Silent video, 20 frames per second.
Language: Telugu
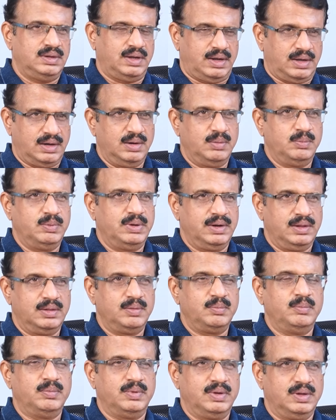ఎకనామీ
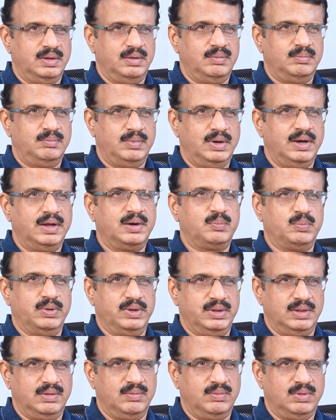అనేది
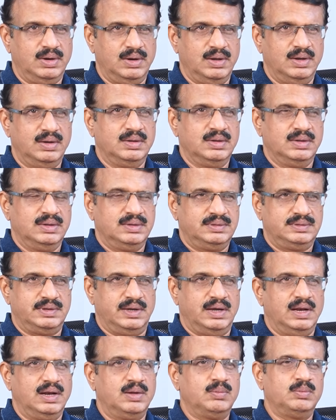మారిపోయింది ఇవాళ
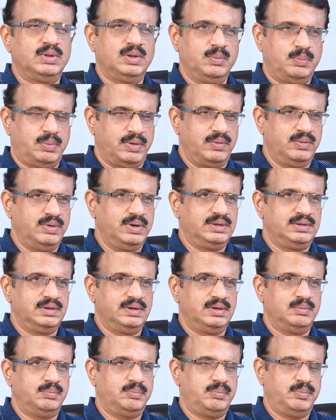చాలామంది ప్రైవేట్
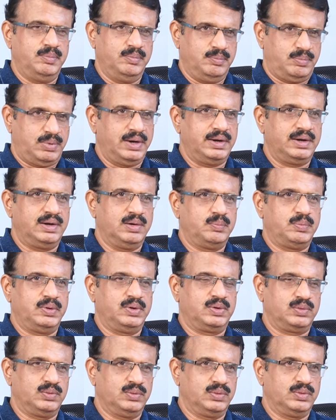ఫ్లైట్లు
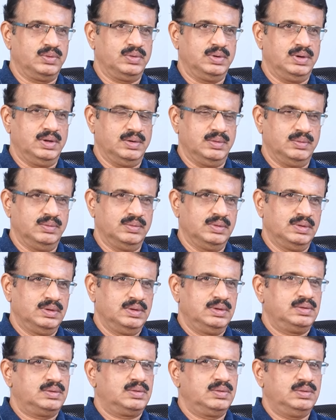పెట్టుకుంటున్నారు
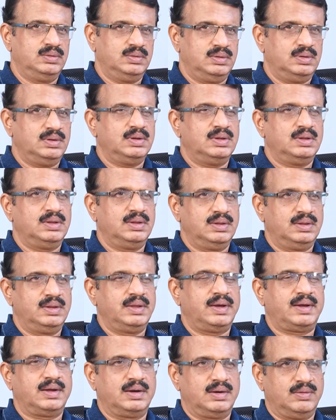సో అది
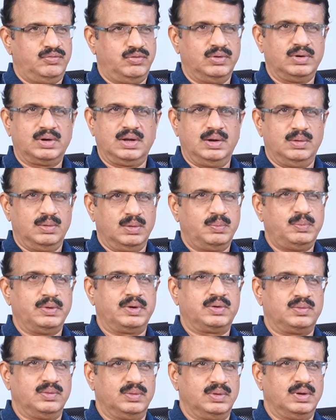దే కెన్ అఫోర్డ్ కాబట్టి
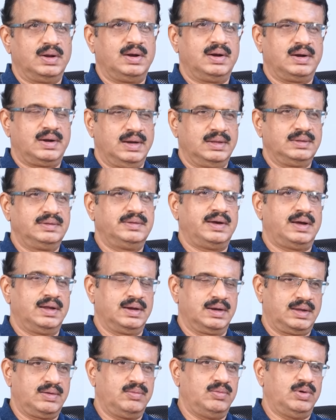పెట్టుకుంటున్నారు అట్లా
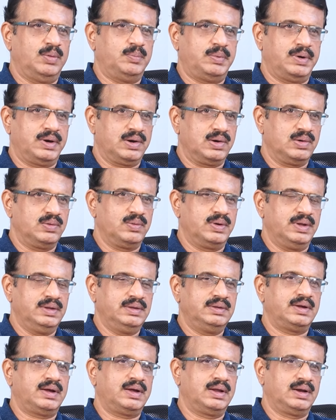జగన్కి వ్యాపారాలు ఉన్నాయి
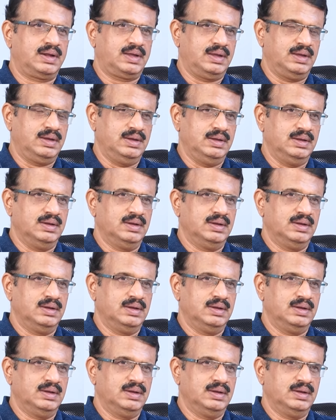జగన్కి